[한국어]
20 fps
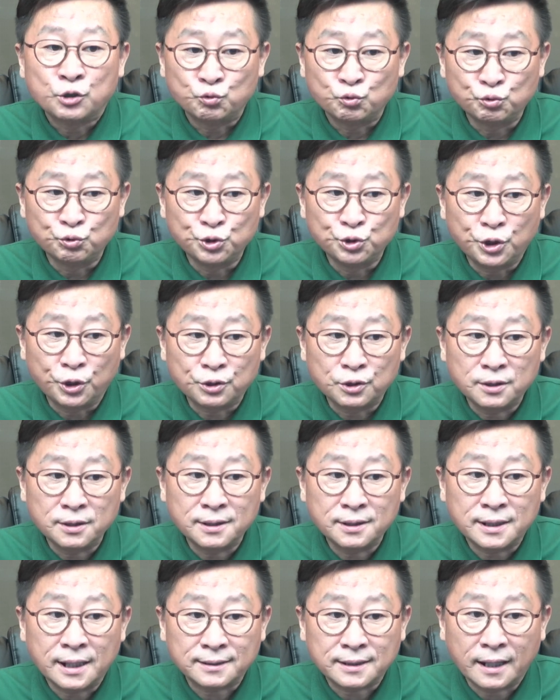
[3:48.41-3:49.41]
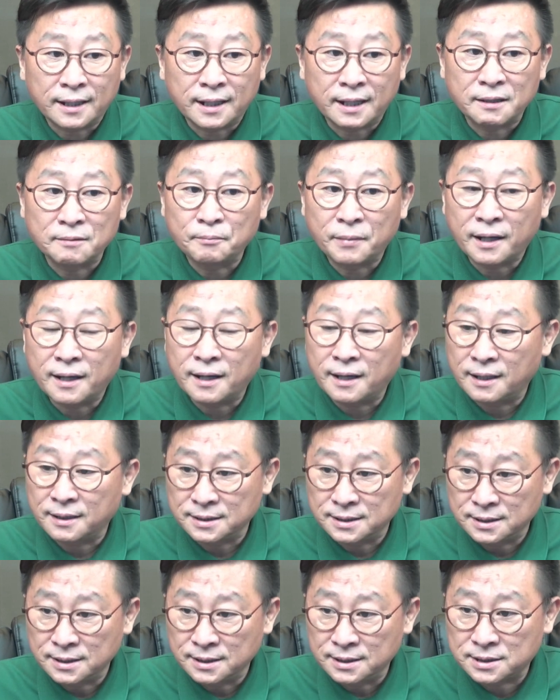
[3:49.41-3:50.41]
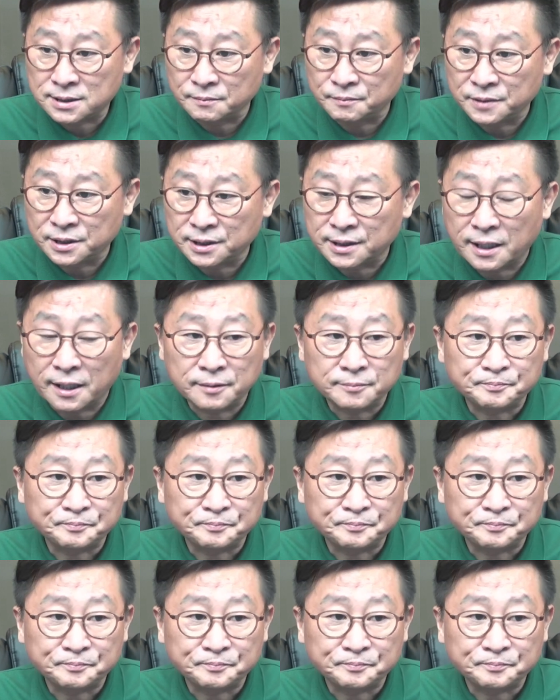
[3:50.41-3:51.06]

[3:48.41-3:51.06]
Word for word: 우려를 나타낸 바 있습니다.